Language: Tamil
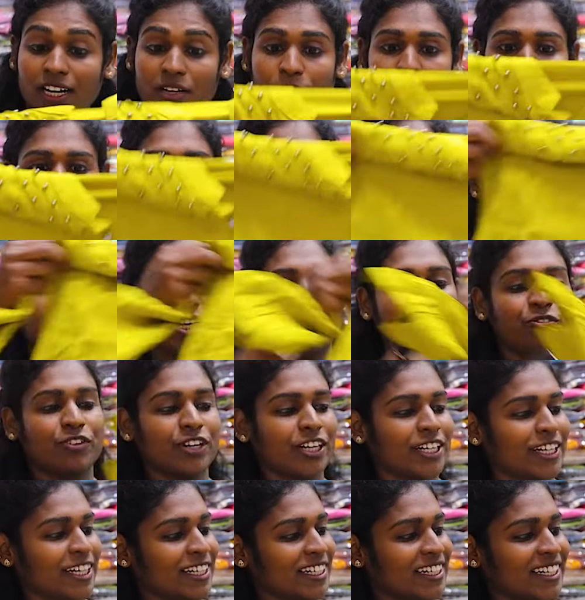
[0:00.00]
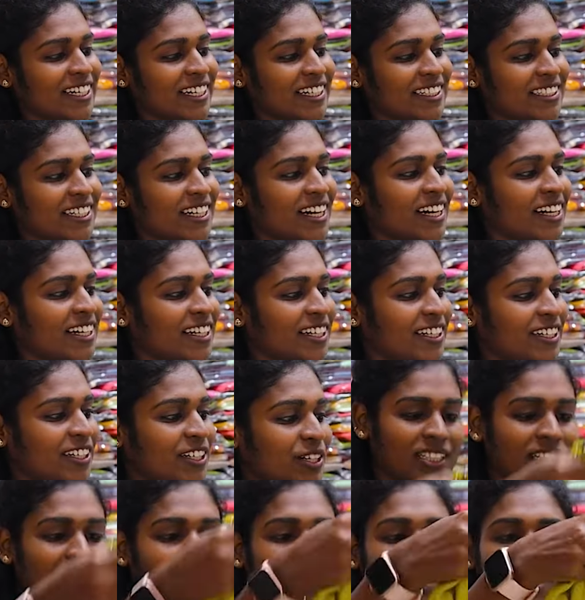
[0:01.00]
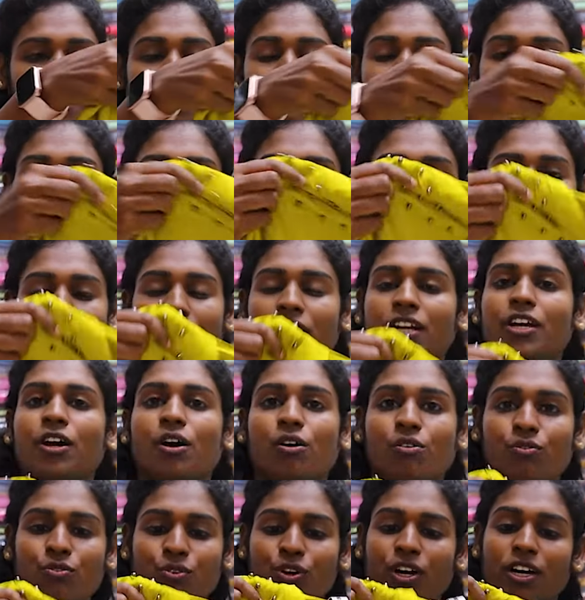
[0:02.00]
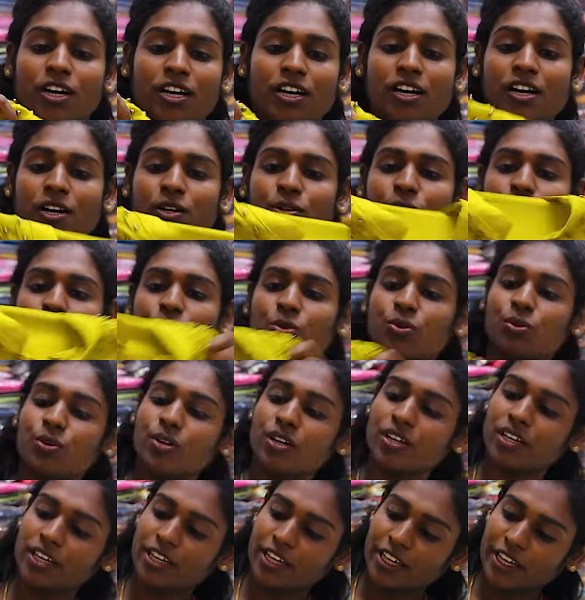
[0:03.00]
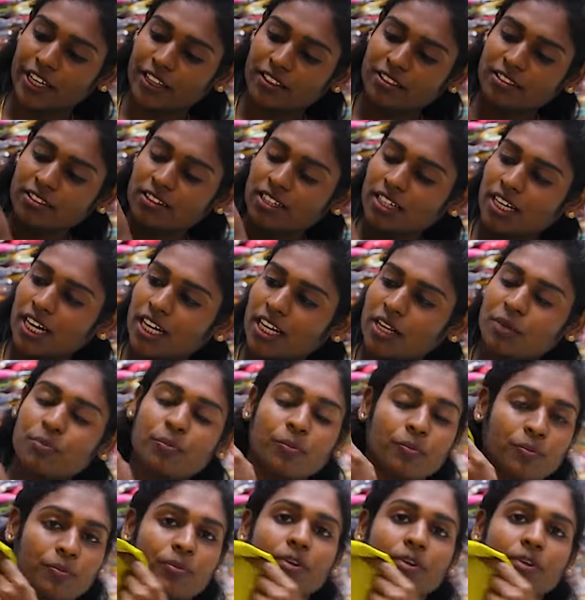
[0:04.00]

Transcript: கலர் பாருங்களேன் டிஃப்ரெண்ட்டாக இருக்குல்ல இந்த கலரு இந்த கலர் போட்டாலே அவ்வளோ அழகாக இருக்கும் எந்த கலர்